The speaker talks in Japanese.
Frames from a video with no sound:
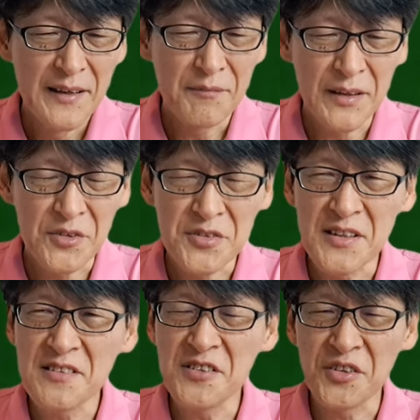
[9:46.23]
まあ女
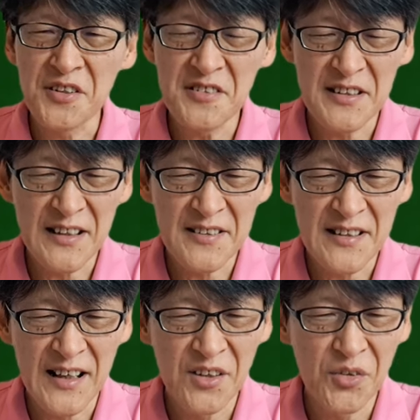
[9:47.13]
性自身の記事に対し
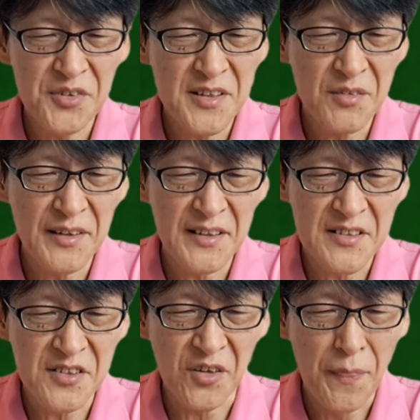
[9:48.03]
て反論してるわけで
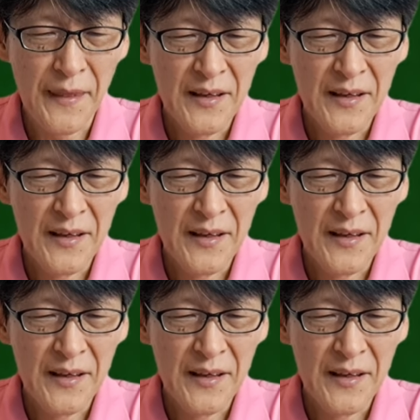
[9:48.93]
すよ。